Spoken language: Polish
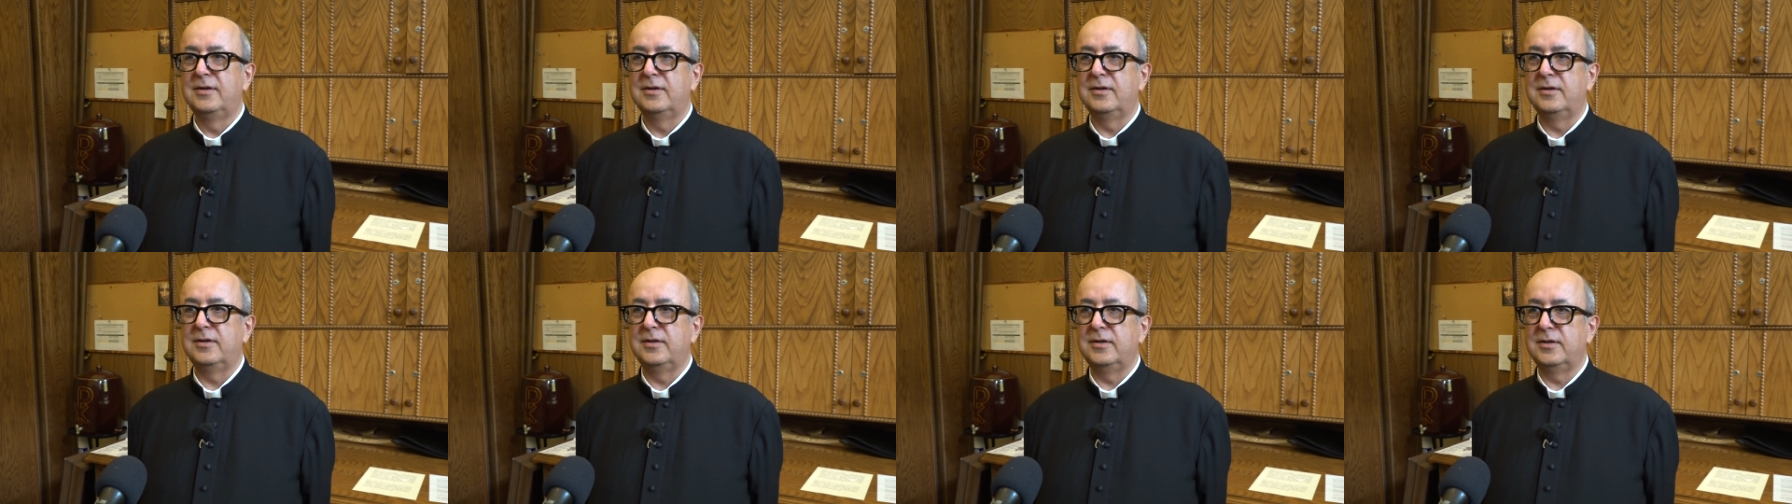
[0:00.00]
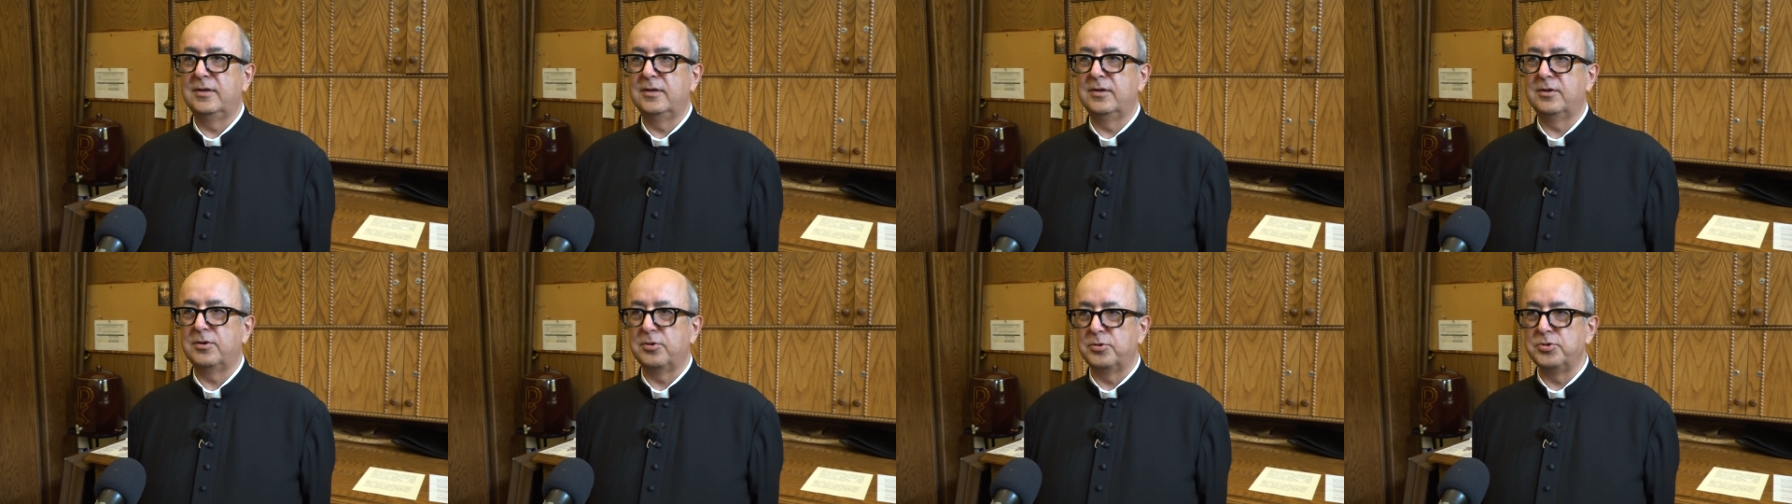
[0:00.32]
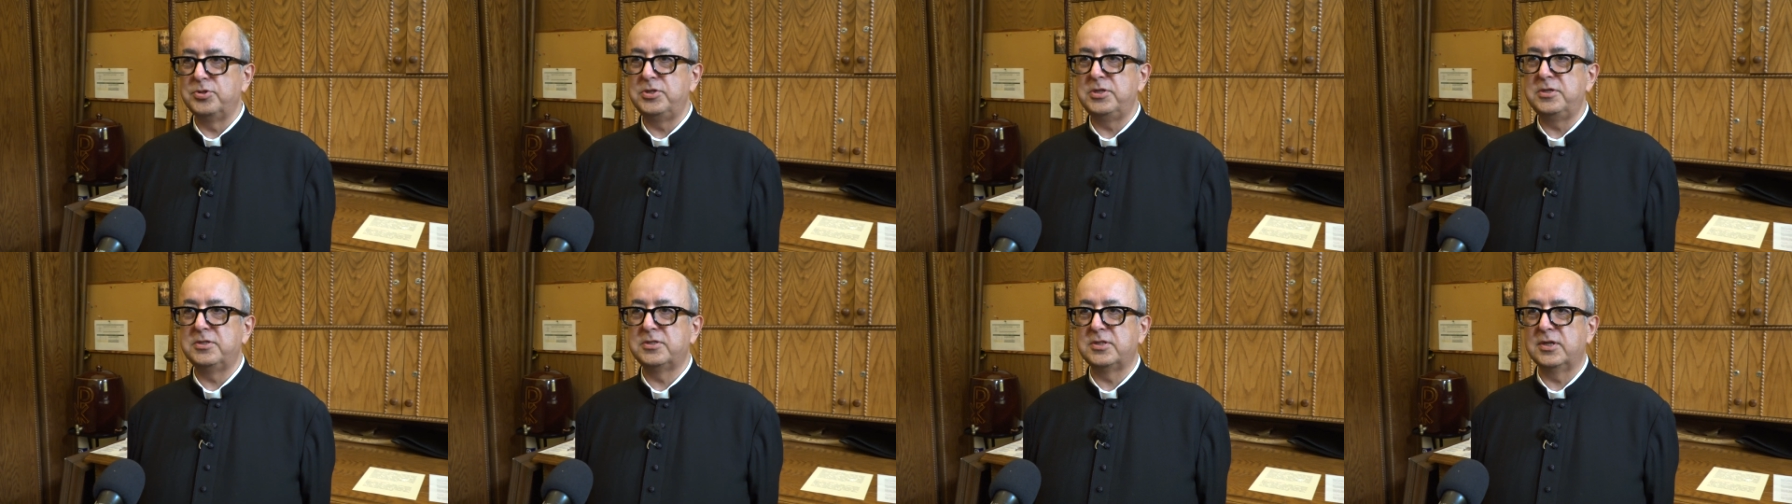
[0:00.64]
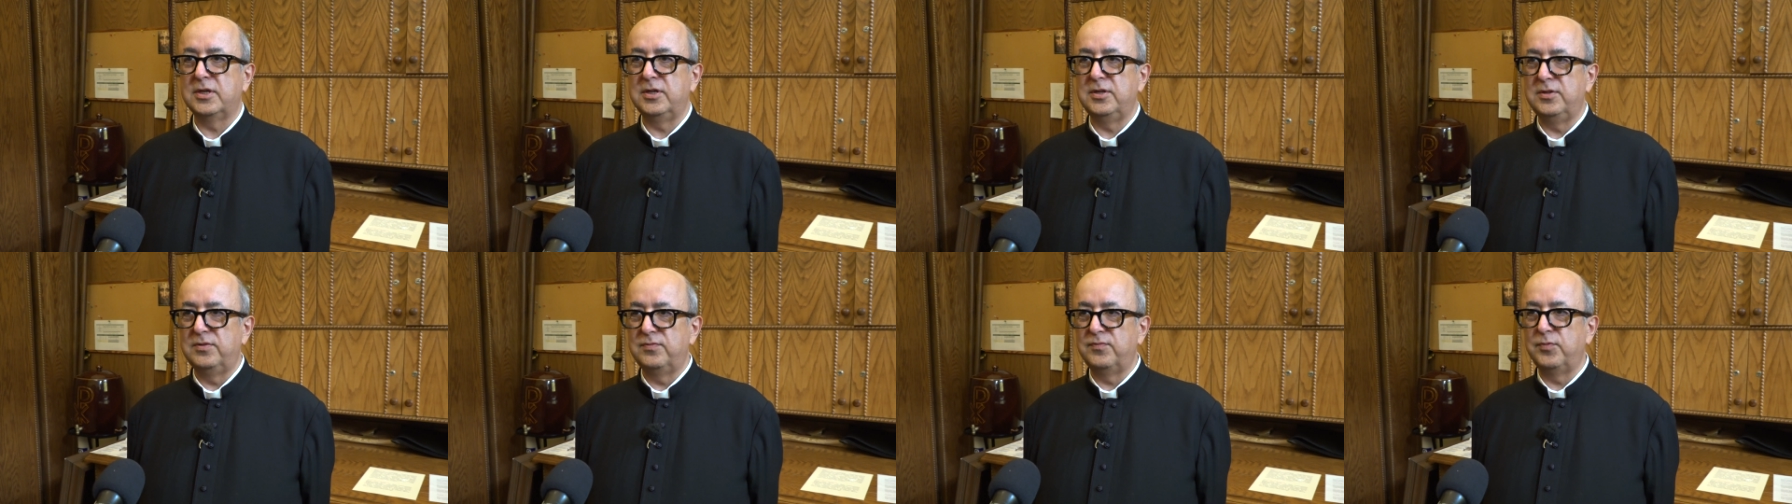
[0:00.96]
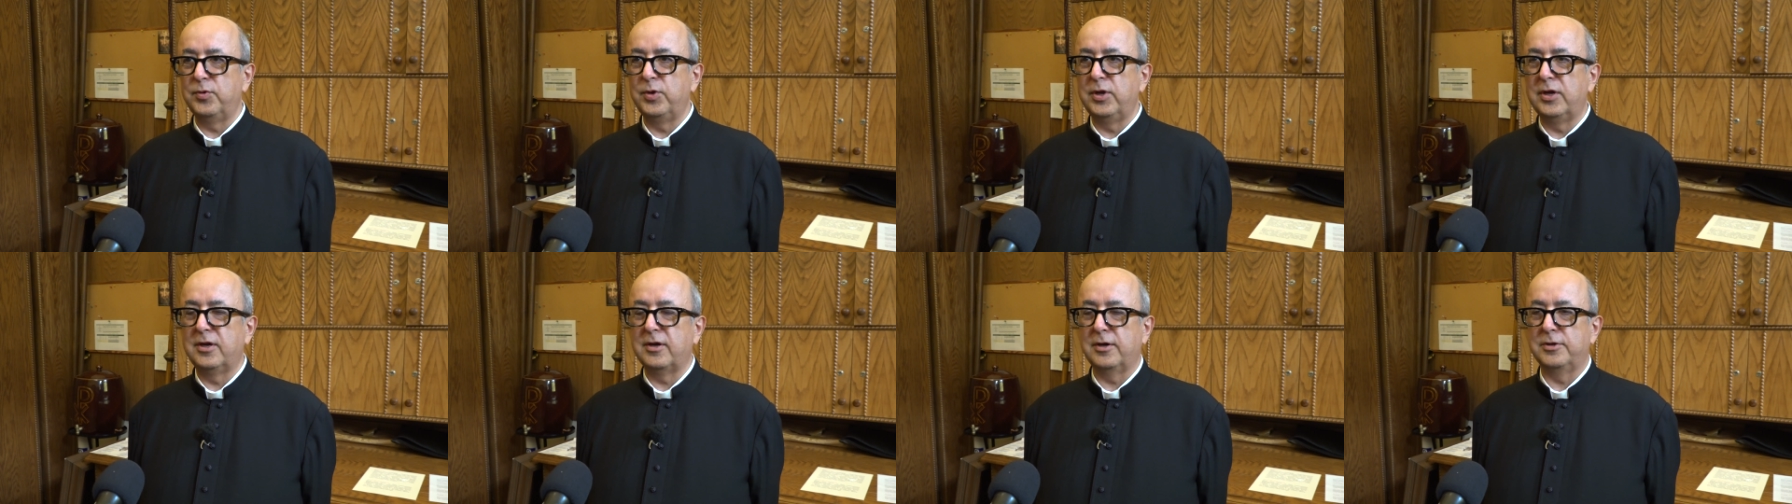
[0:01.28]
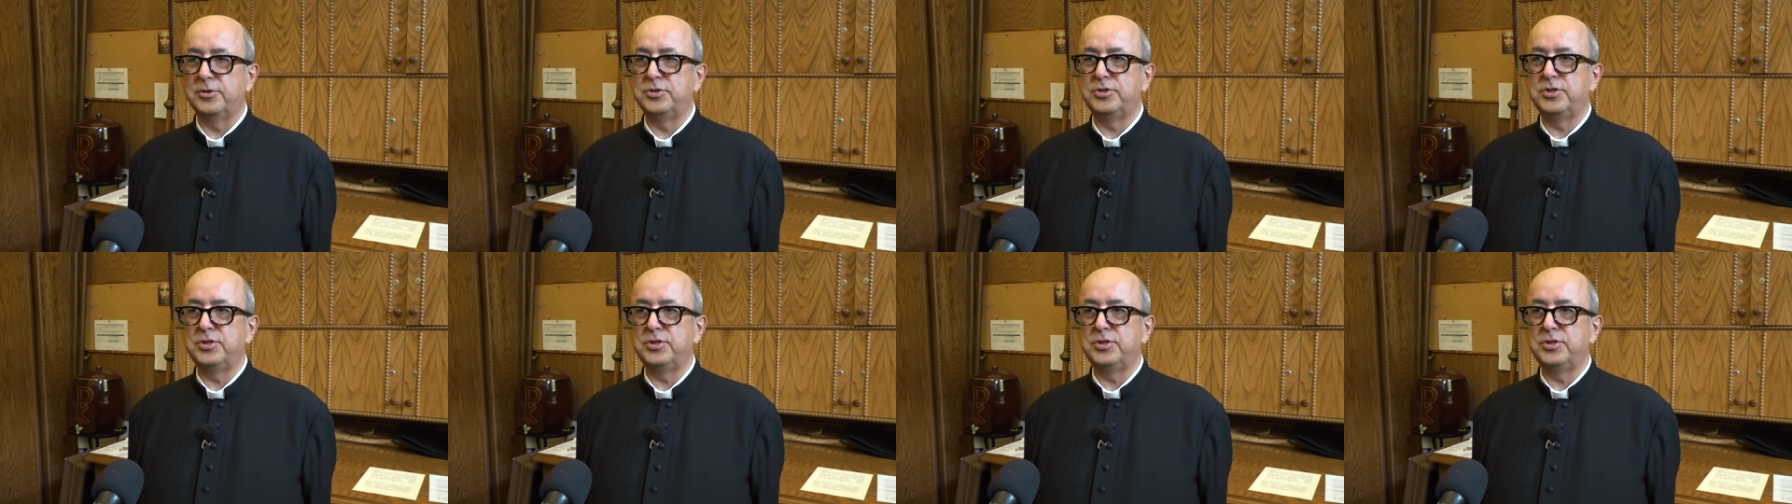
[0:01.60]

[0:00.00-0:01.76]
Y, rodzice i dwójka